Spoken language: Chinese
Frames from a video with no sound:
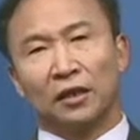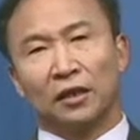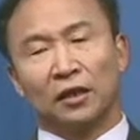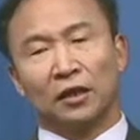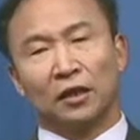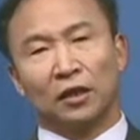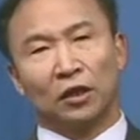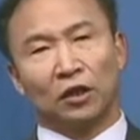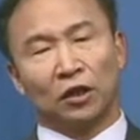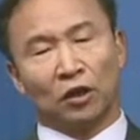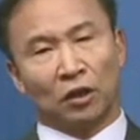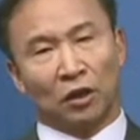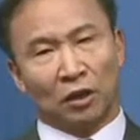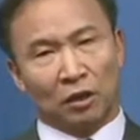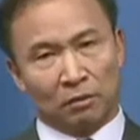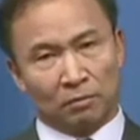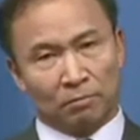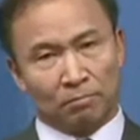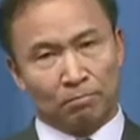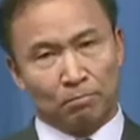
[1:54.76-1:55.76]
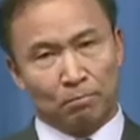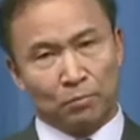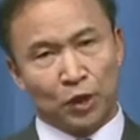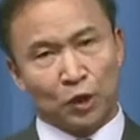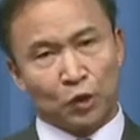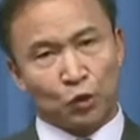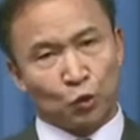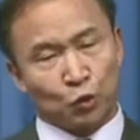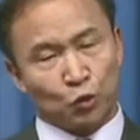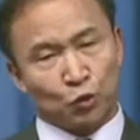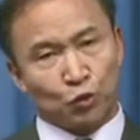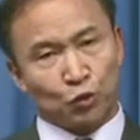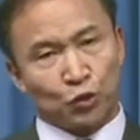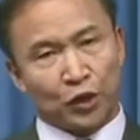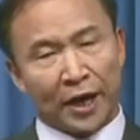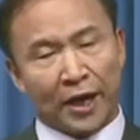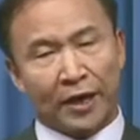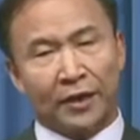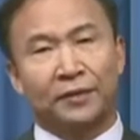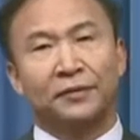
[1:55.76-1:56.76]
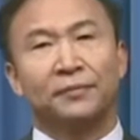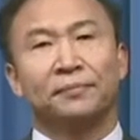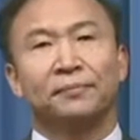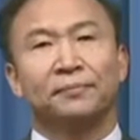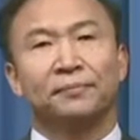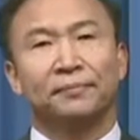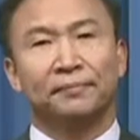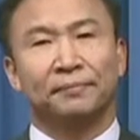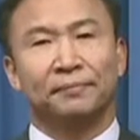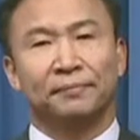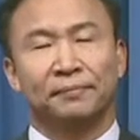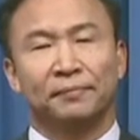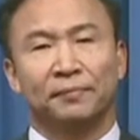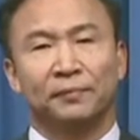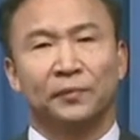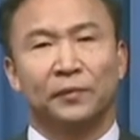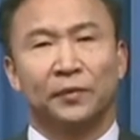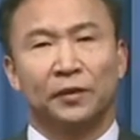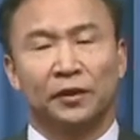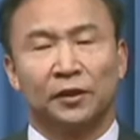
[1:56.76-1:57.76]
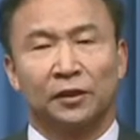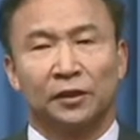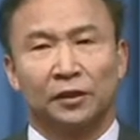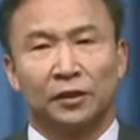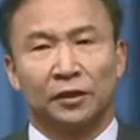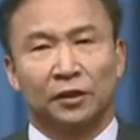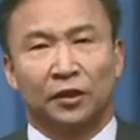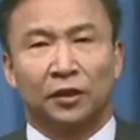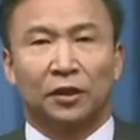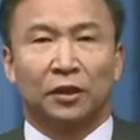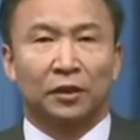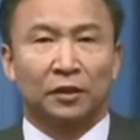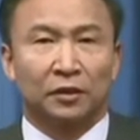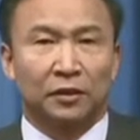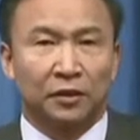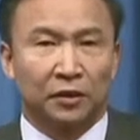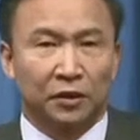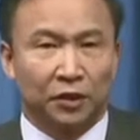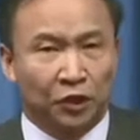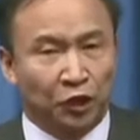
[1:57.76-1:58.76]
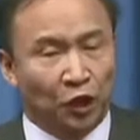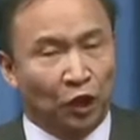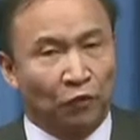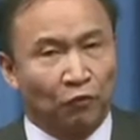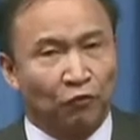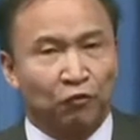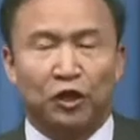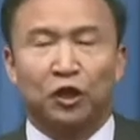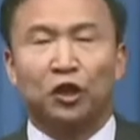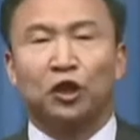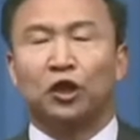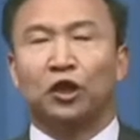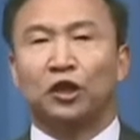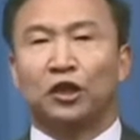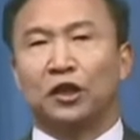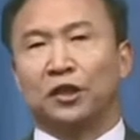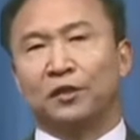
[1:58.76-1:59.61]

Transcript: 和民族语言是相吻合的，